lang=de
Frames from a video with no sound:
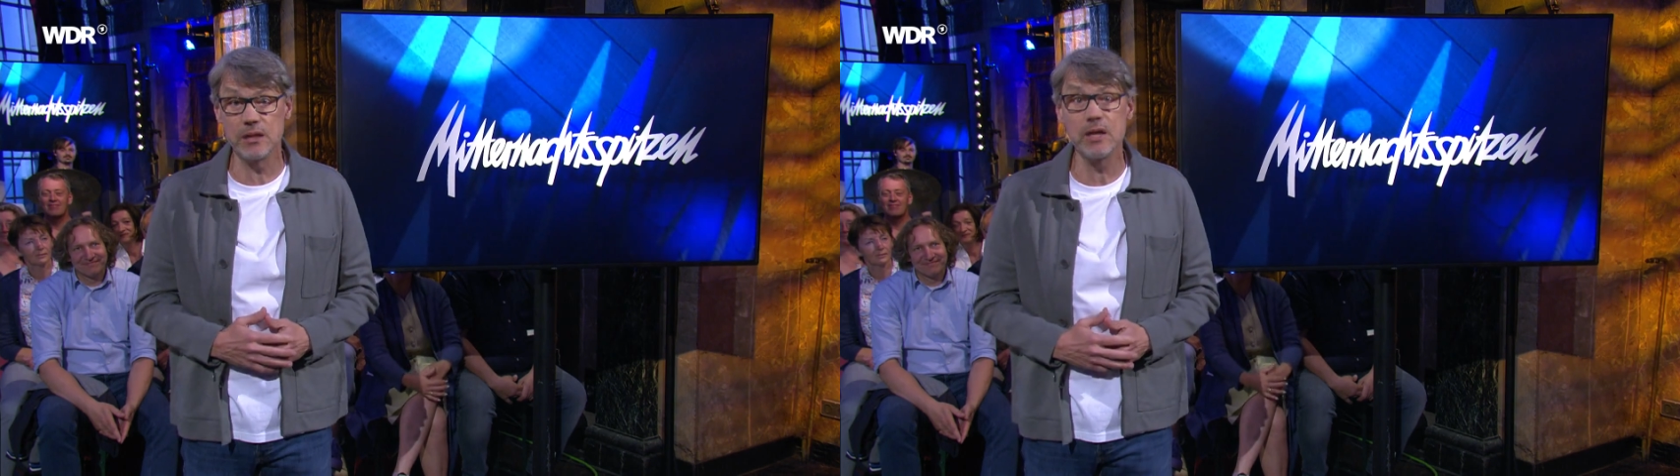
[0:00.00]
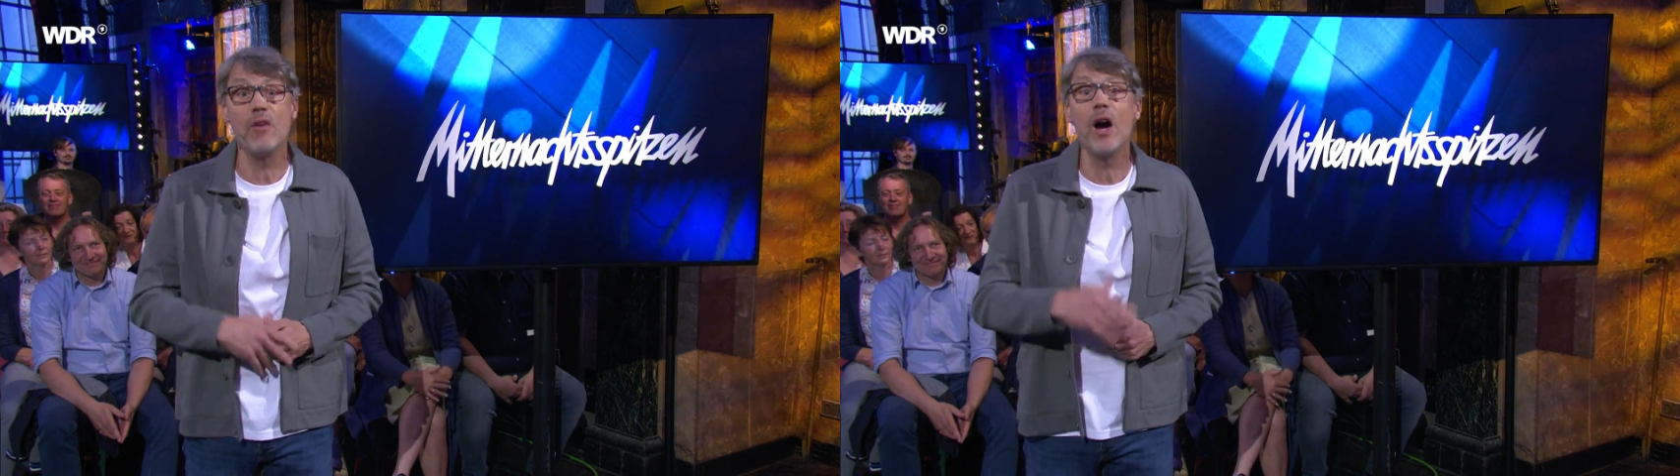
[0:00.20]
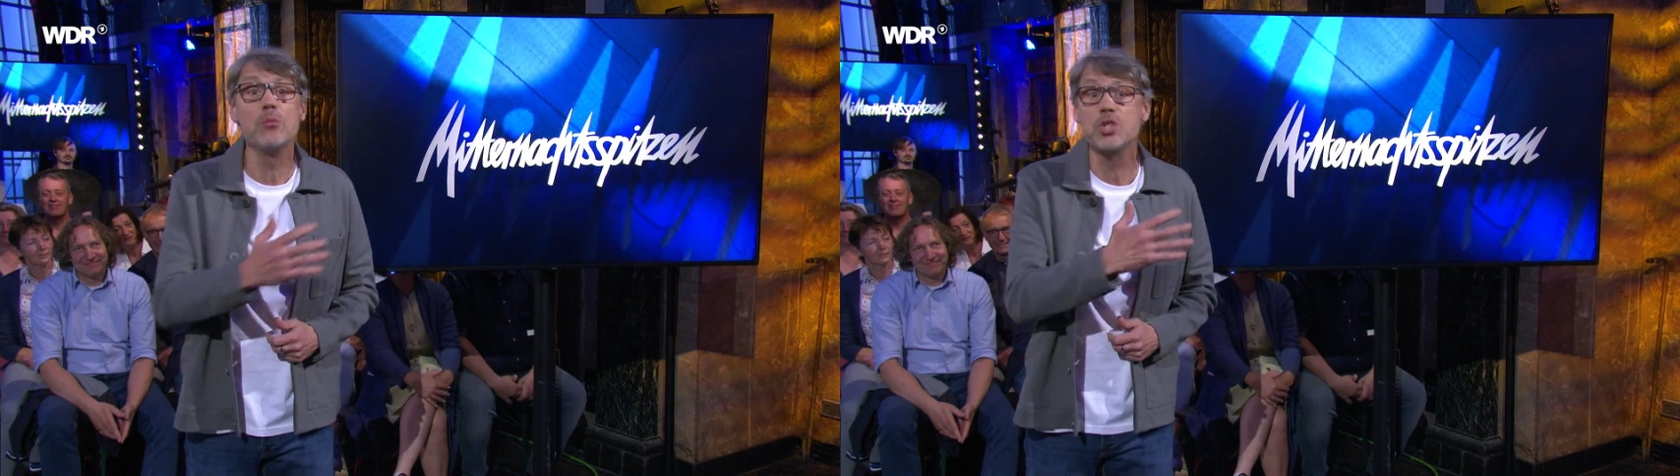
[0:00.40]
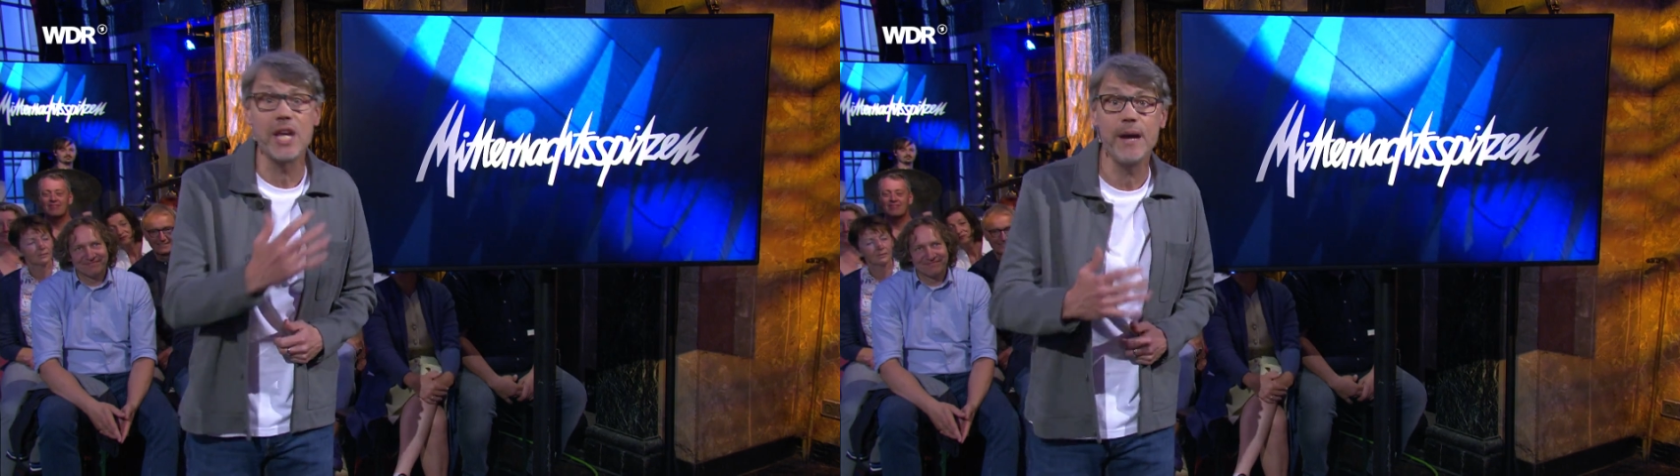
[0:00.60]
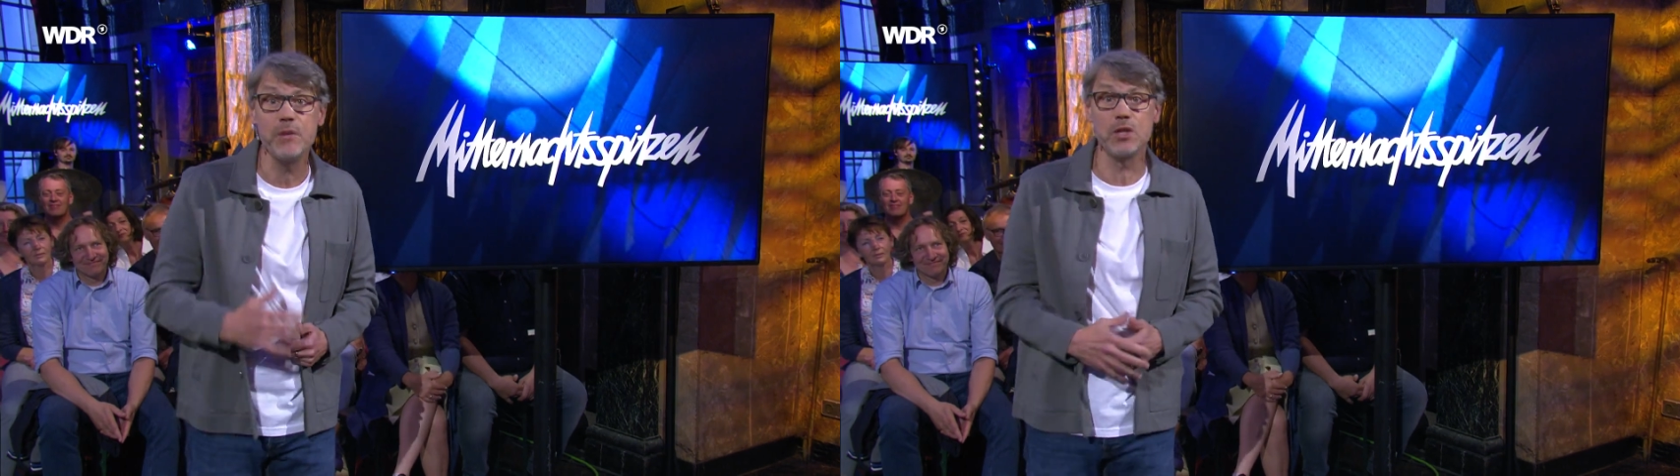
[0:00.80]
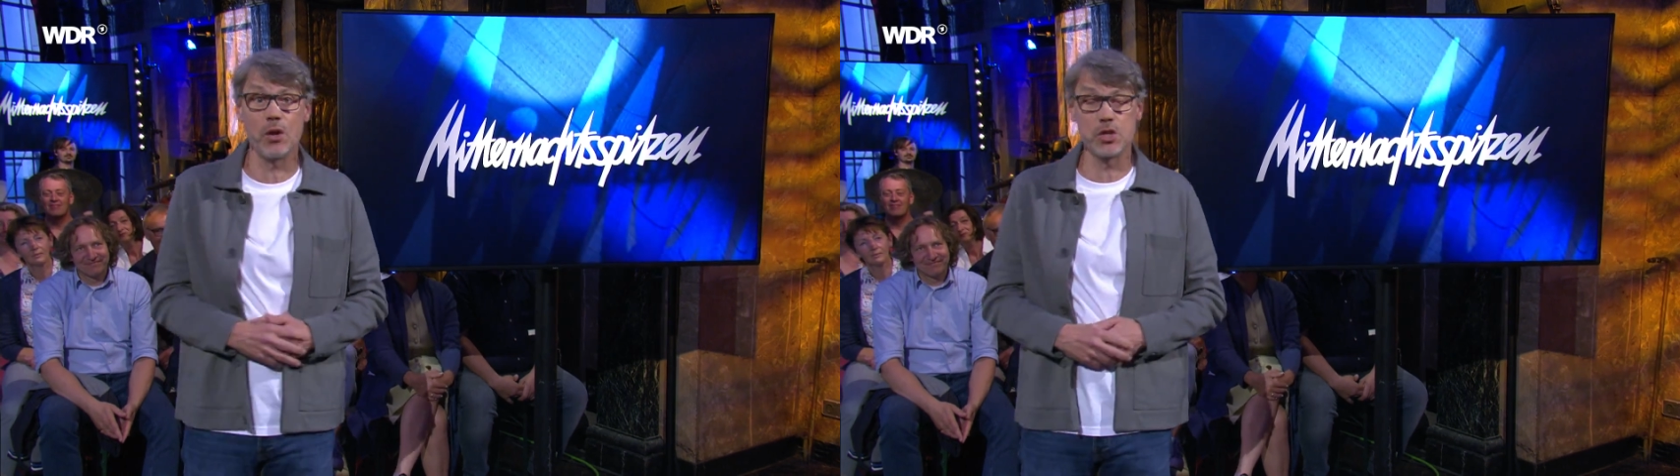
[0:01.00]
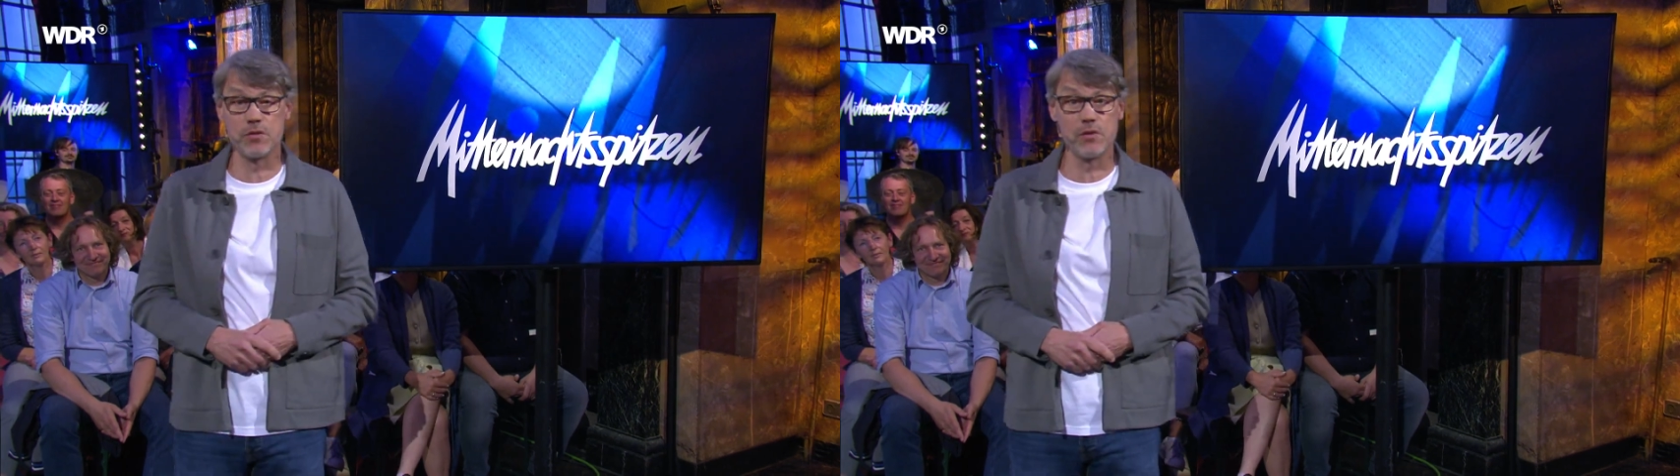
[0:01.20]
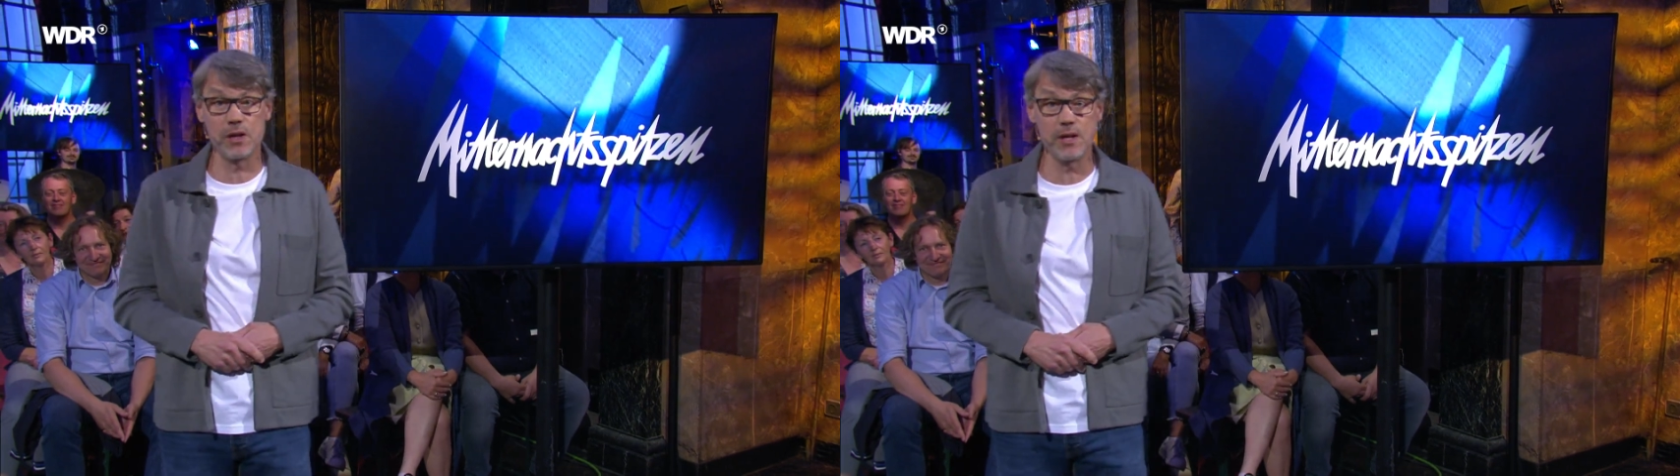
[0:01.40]
denn warum sterben die
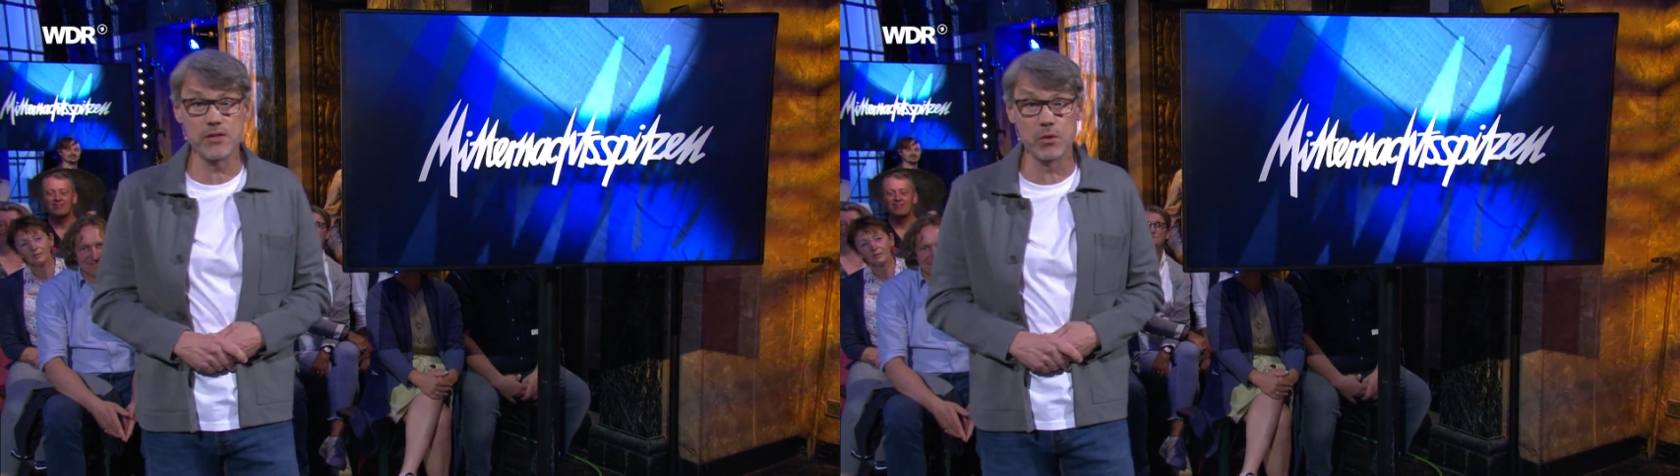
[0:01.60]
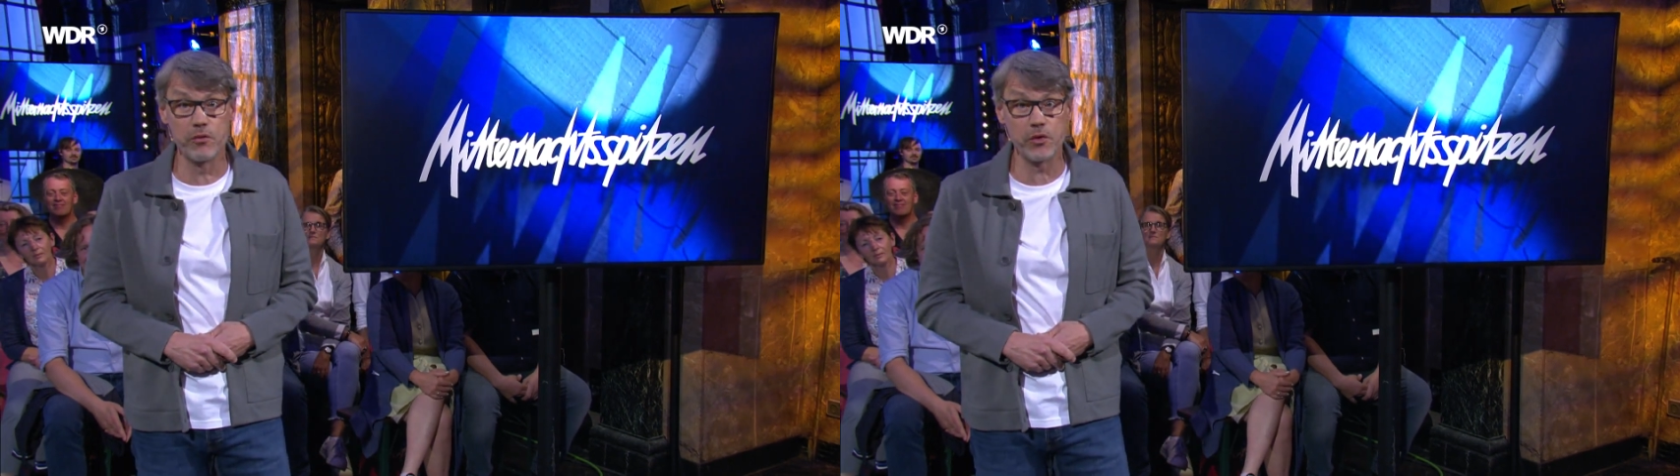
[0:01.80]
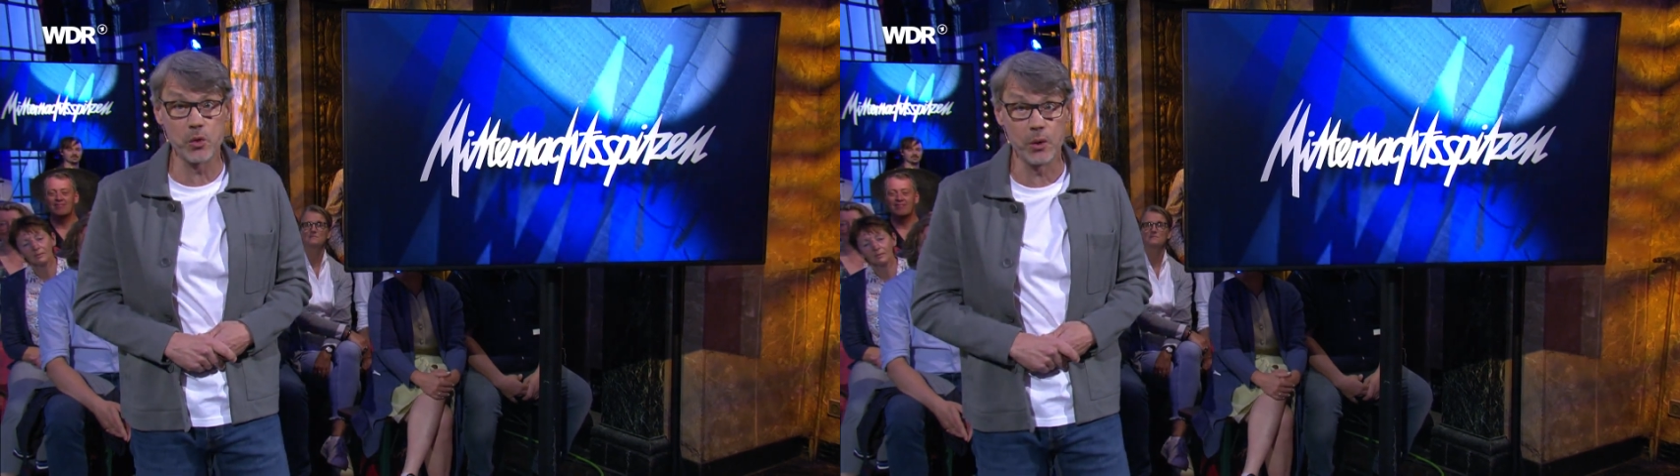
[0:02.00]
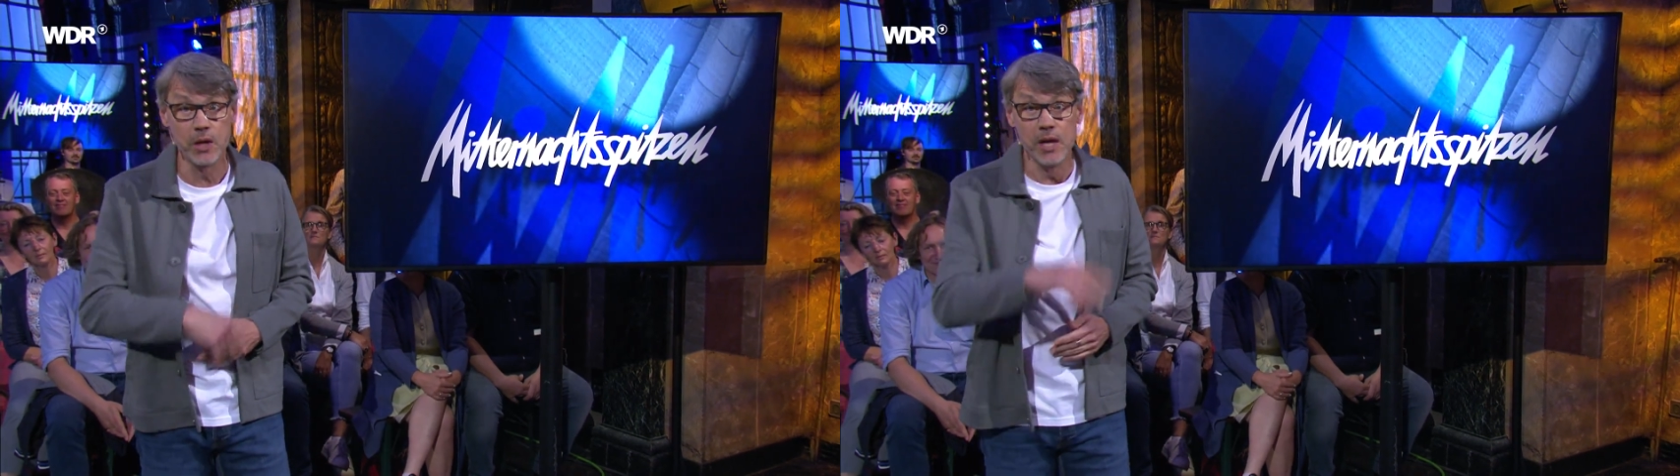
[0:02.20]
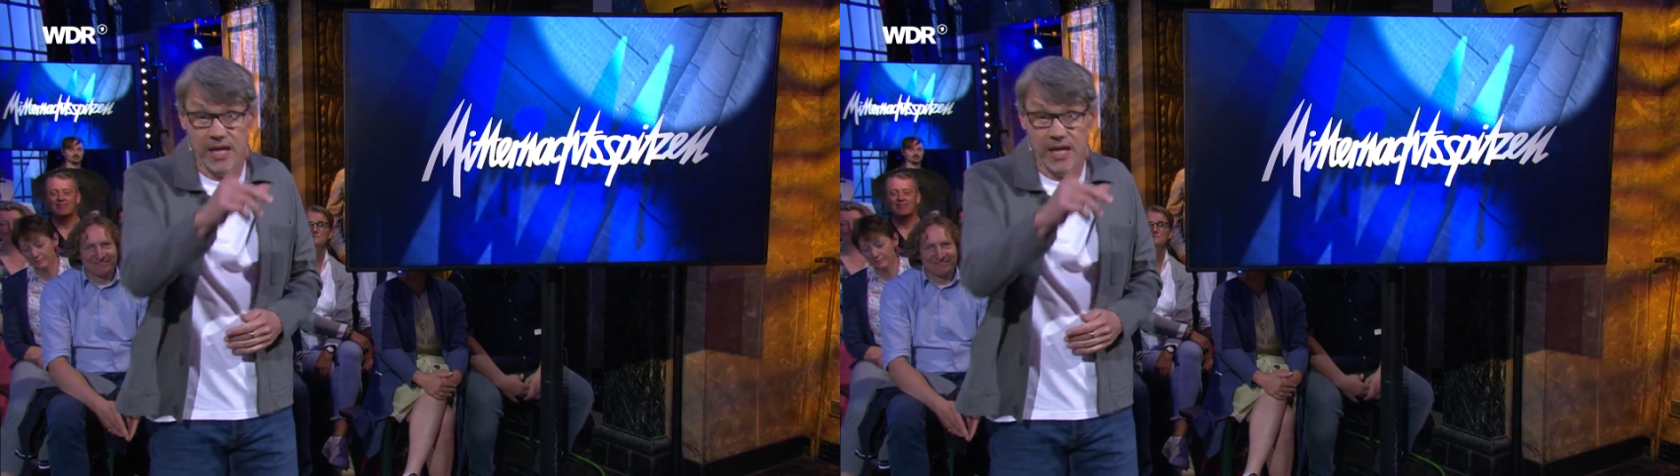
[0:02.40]
Deutschen wirklich so früh?